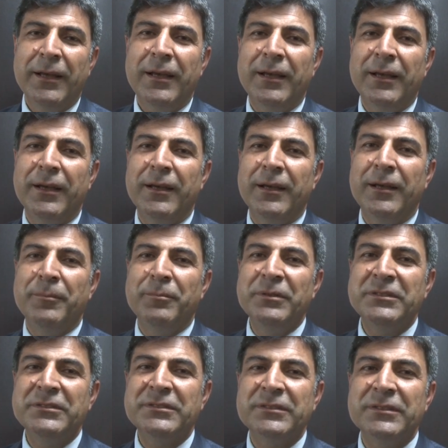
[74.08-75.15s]
E,
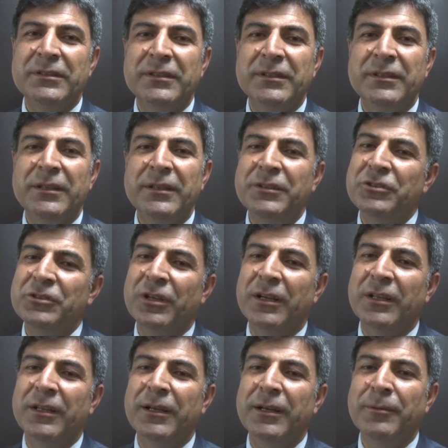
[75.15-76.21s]
biz e,
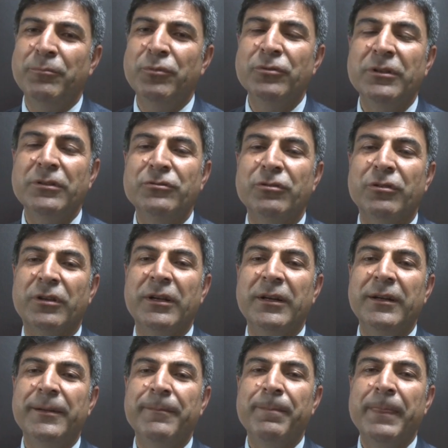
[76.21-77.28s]
inşallah bundan
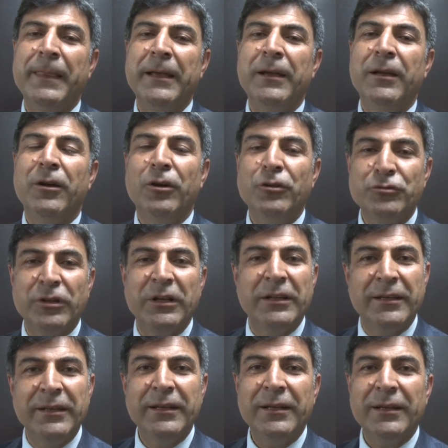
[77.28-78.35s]
sonra
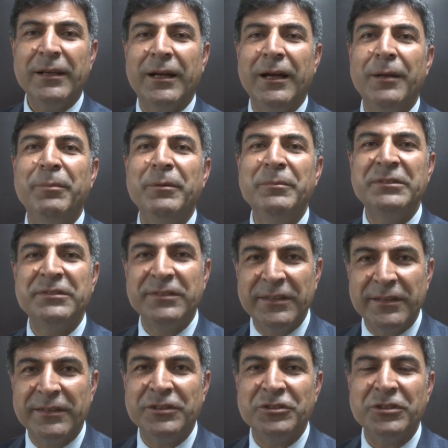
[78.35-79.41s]
özelde kalbimiz
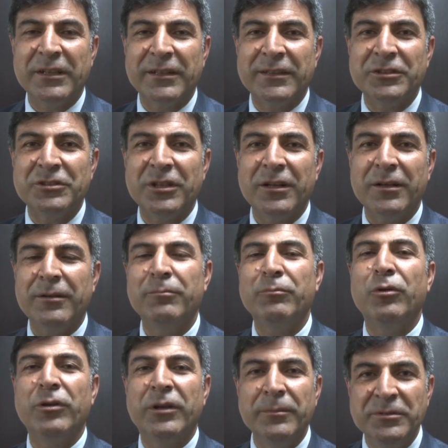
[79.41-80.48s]
Siirt için atacak,
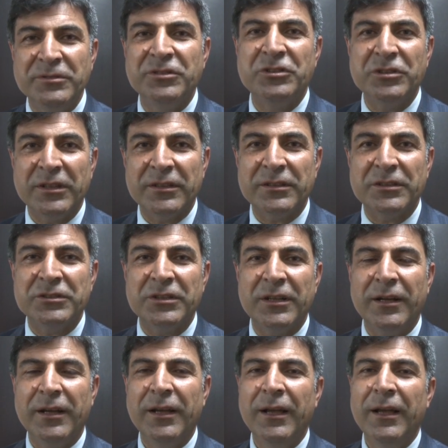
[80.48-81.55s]
bölgemiz için
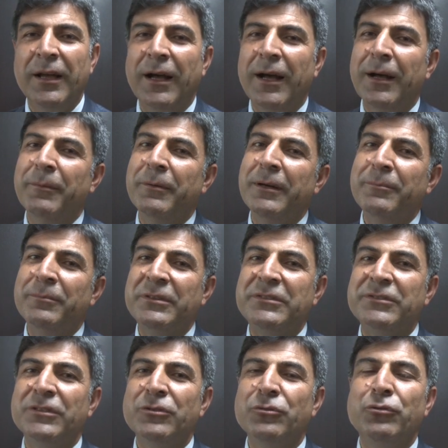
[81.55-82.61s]
atacak ama
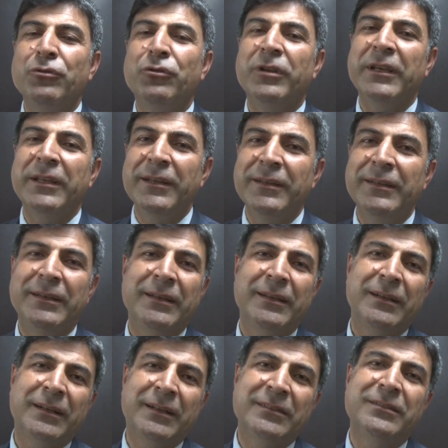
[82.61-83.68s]
biz Türkiye'nin
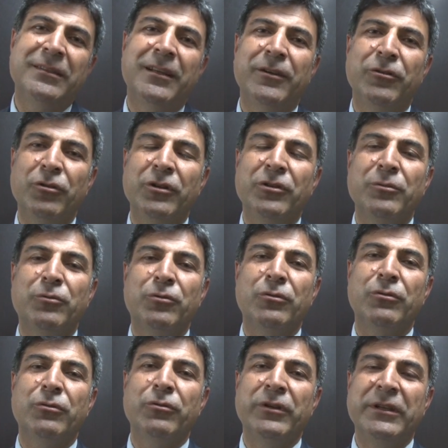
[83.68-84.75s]
Kızılay Yönetim
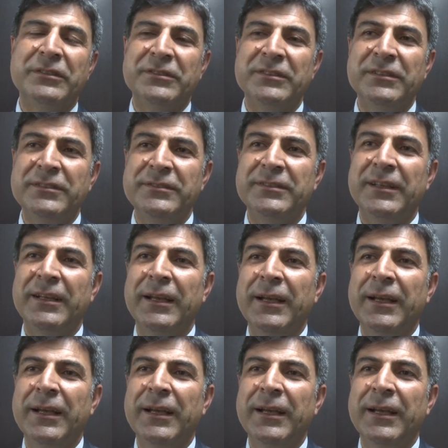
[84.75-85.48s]
Kurulu üyesiyiz.